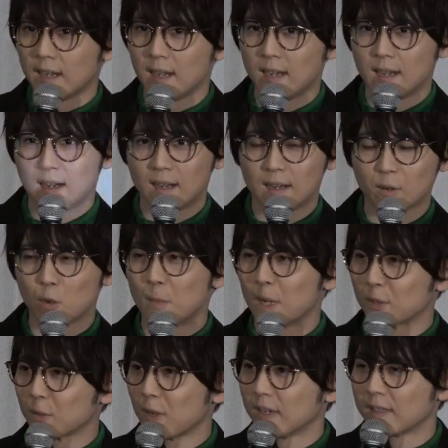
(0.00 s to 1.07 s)
あーローマ
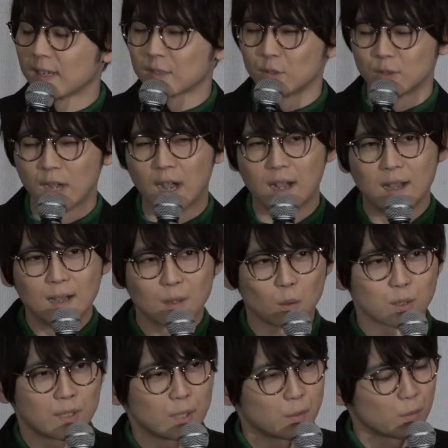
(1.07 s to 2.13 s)
役の花江くんが
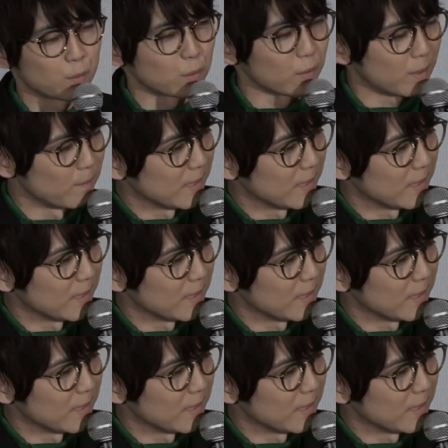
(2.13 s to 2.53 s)
来れないということで